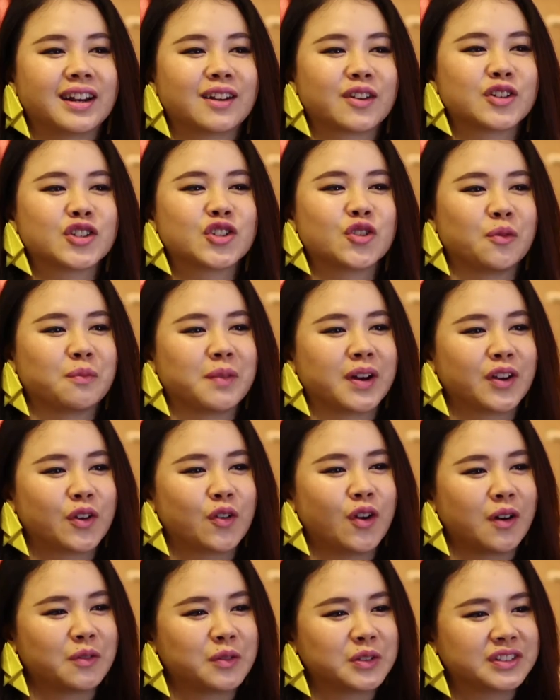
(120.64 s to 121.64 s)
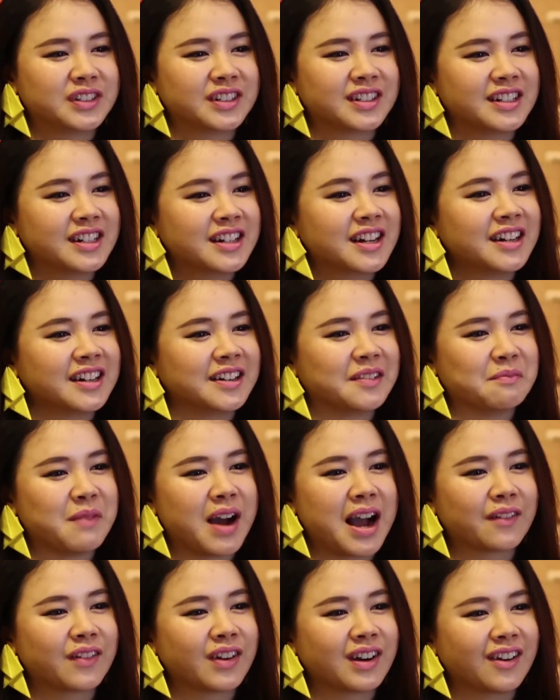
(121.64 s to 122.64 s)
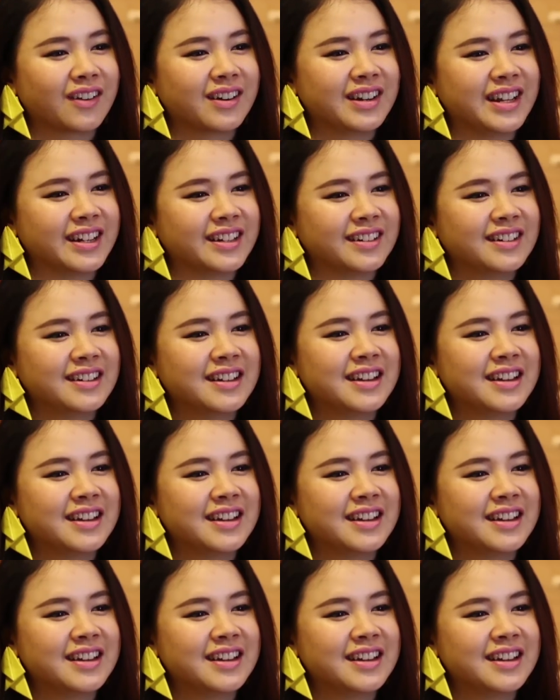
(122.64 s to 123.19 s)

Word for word: เนี่ยเราก็จบมาด้วยความรู้สึกคือเขิมมากเพราะเราเรียน